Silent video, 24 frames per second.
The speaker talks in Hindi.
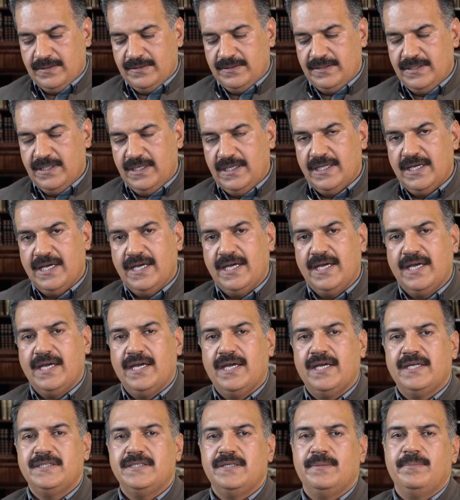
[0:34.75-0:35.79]
दिल
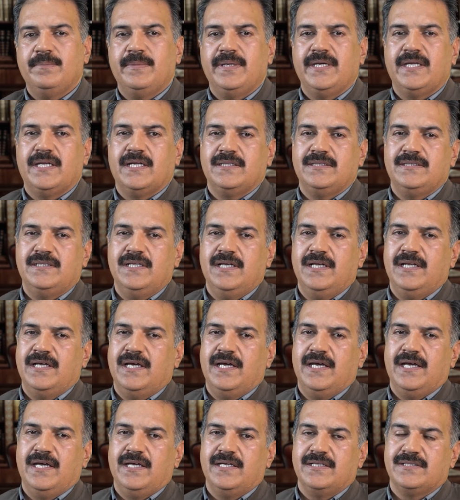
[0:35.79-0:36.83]
है ये मेरा दिल
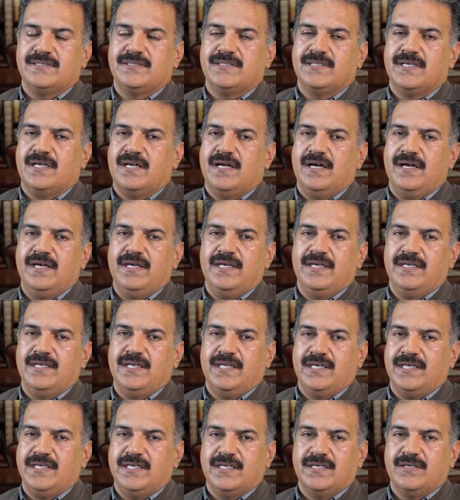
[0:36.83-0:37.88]
है सराय
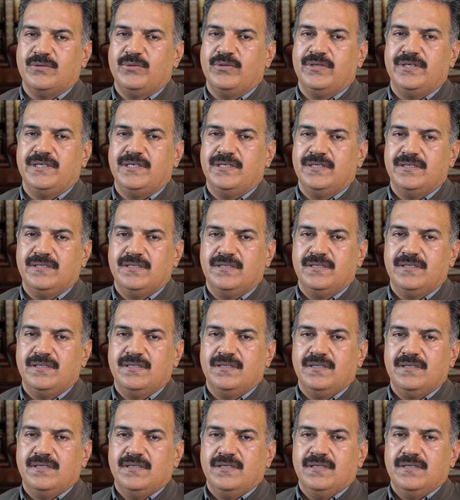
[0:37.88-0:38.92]
नहीं कोई
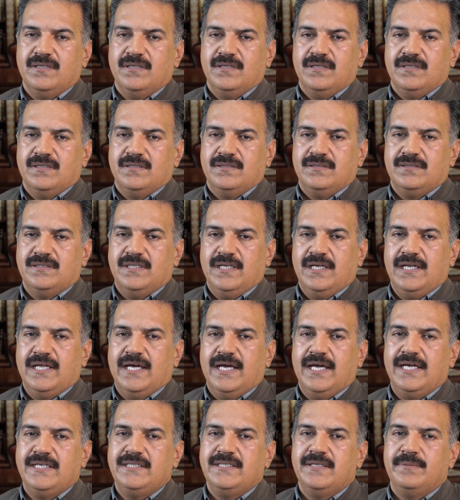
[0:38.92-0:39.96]
दिल
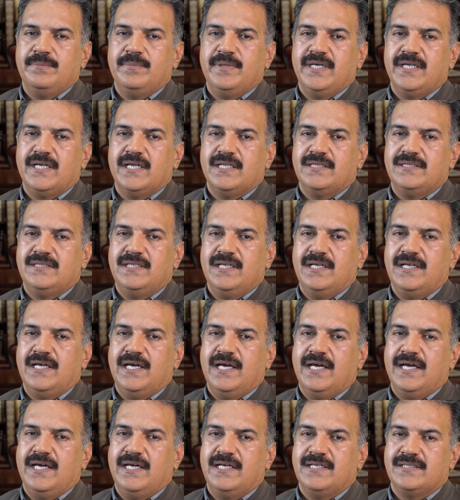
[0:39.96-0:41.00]
है ये मेरा दिल
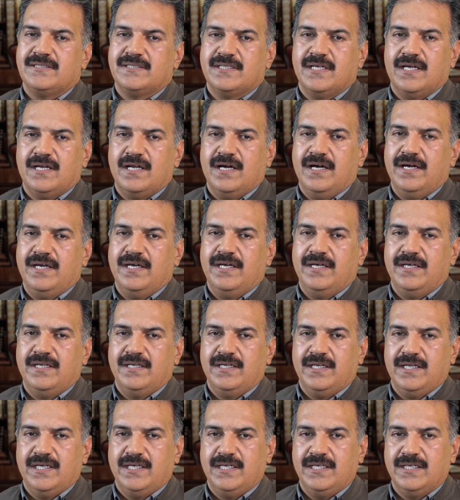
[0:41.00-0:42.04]
है सराय
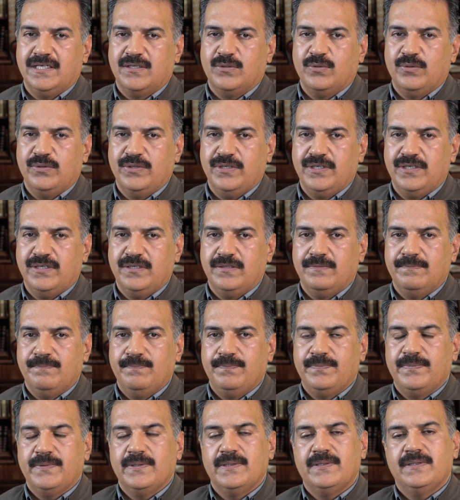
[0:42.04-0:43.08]
नहीं कोई
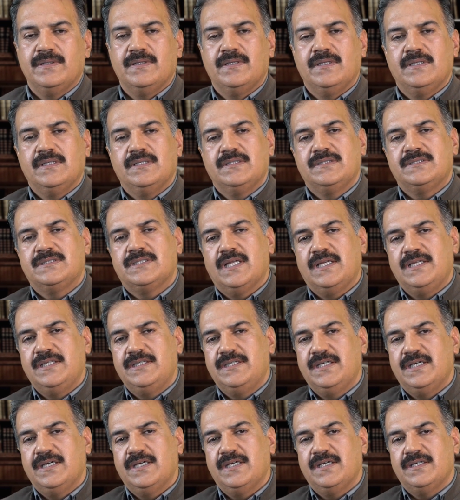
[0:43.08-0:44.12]

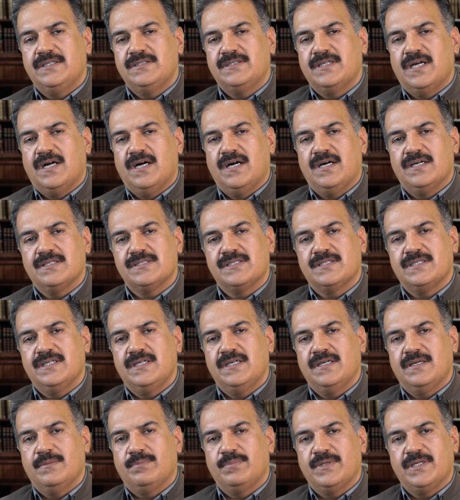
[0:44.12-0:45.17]
चलिए यहाँ
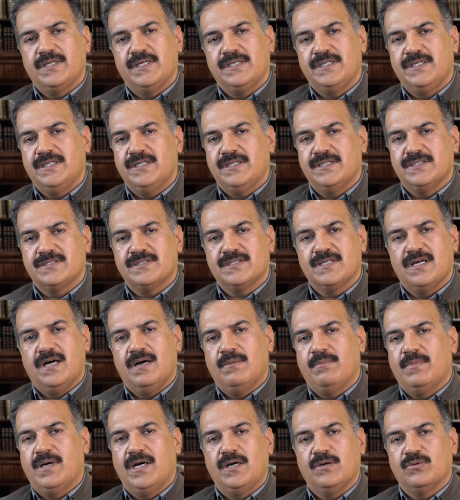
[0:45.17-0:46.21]
से अपना ये
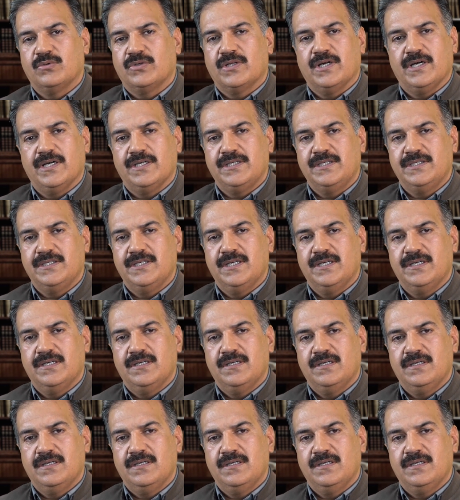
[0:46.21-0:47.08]
सामा उठाइए